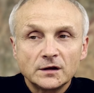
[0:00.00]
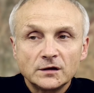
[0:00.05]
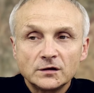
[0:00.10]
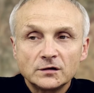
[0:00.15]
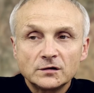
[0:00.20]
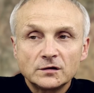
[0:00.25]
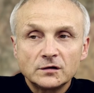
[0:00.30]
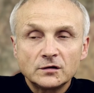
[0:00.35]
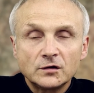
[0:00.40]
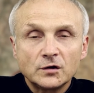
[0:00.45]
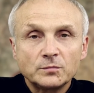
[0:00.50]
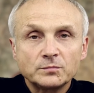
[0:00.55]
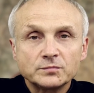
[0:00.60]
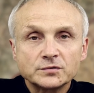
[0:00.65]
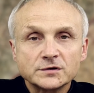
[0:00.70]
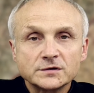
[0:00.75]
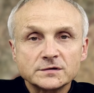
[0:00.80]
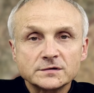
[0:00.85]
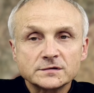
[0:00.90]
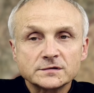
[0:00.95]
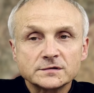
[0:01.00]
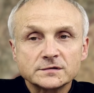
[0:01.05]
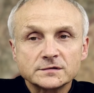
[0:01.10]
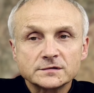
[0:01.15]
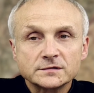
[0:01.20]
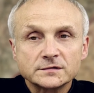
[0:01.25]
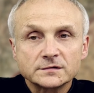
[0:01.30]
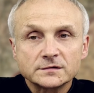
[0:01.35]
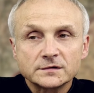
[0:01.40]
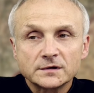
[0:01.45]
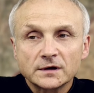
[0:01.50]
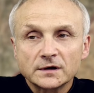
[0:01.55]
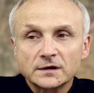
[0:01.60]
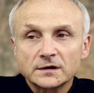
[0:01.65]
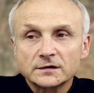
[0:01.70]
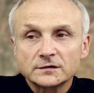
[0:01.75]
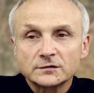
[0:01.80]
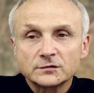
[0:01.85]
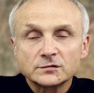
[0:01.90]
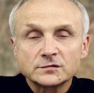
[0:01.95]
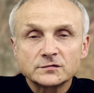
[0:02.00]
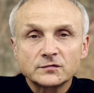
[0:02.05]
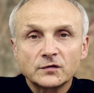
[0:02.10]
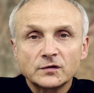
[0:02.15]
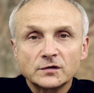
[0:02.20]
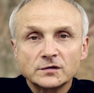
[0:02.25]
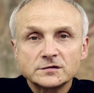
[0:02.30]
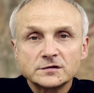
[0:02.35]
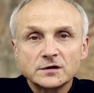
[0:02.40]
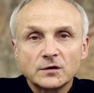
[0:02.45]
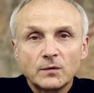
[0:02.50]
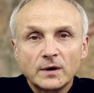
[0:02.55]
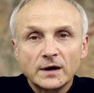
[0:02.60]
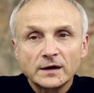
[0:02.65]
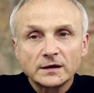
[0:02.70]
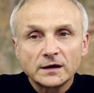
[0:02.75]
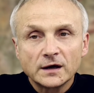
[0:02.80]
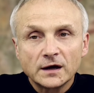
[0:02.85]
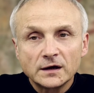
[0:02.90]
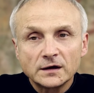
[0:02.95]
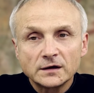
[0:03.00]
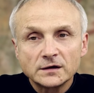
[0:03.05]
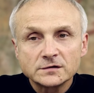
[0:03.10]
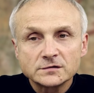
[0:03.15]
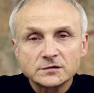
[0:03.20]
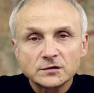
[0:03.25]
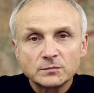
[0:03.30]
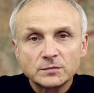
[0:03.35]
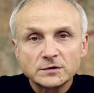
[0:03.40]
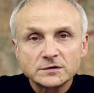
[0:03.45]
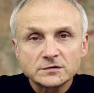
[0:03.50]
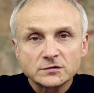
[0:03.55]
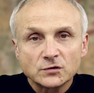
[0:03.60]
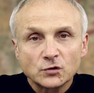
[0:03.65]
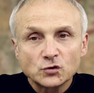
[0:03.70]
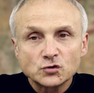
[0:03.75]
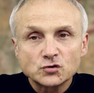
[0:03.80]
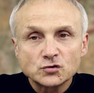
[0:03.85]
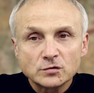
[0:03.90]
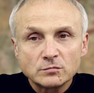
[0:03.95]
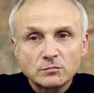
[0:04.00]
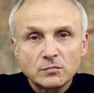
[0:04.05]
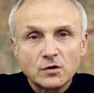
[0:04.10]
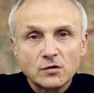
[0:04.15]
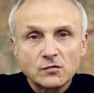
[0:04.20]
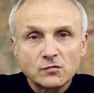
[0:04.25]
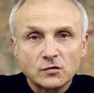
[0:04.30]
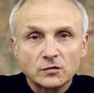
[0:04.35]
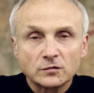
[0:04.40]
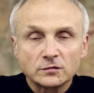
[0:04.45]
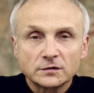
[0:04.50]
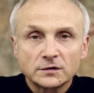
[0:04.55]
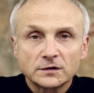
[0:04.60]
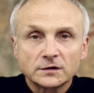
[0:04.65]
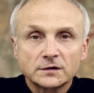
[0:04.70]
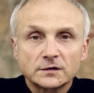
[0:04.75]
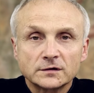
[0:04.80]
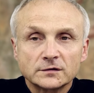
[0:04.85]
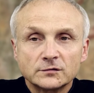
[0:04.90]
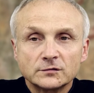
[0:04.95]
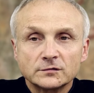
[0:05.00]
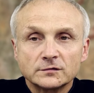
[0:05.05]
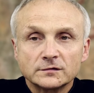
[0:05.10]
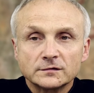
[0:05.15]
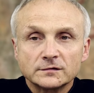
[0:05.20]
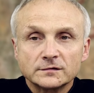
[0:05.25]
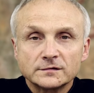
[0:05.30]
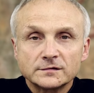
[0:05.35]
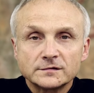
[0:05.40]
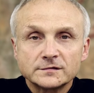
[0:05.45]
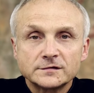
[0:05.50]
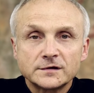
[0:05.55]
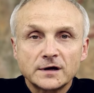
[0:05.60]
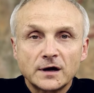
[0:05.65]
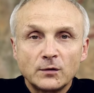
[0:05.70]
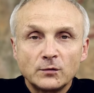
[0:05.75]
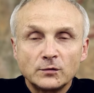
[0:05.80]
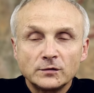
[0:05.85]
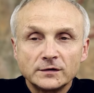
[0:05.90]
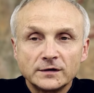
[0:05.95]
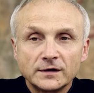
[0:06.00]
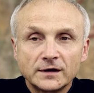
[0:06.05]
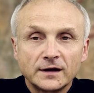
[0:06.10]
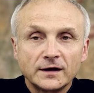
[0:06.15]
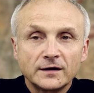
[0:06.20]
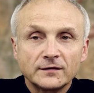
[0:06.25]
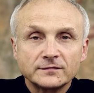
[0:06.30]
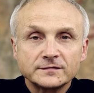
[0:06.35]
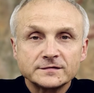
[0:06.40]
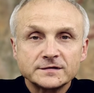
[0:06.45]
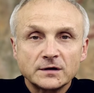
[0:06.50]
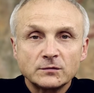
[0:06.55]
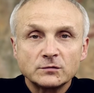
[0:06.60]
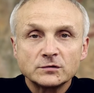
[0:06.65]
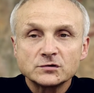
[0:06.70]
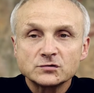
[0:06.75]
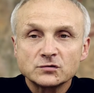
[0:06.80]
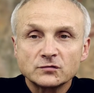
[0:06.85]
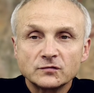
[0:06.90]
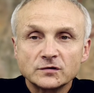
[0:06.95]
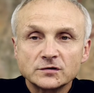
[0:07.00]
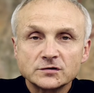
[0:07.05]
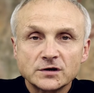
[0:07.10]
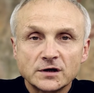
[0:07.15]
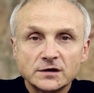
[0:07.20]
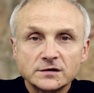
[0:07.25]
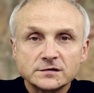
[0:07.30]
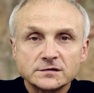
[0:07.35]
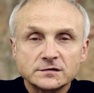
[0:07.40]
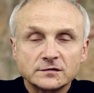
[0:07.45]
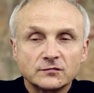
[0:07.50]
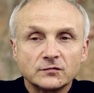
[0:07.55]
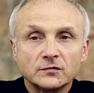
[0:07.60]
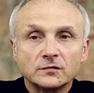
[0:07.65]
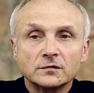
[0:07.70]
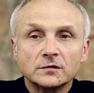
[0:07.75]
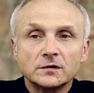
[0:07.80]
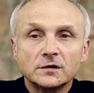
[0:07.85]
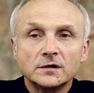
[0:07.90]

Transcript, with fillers: Nie tylko przez tak, no, swoje działanie, ale jest obecny osobowo. Tak, no, ciało i krew, całe człowieczeństwo,